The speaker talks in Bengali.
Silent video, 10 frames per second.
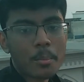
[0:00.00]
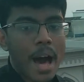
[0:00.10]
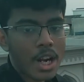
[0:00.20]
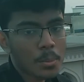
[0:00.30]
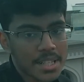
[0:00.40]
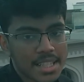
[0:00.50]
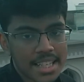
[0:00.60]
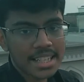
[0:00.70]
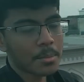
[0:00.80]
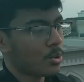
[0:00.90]
ভালোবাসা
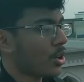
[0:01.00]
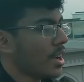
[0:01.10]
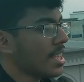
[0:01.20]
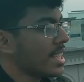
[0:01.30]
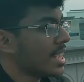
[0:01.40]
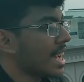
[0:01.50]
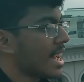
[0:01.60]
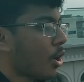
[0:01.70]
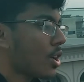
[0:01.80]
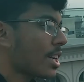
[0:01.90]
দেখলে মনে হয় কি
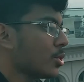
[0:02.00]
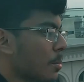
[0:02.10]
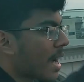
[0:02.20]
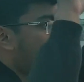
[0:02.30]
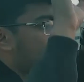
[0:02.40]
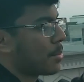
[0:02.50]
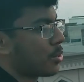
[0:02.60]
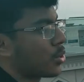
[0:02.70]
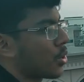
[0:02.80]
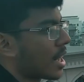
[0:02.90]
অলরেডি দুবার হানিমুন
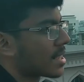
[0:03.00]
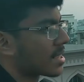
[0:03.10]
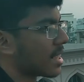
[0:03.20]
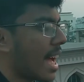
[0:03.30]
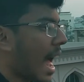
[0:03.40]
করে আসছে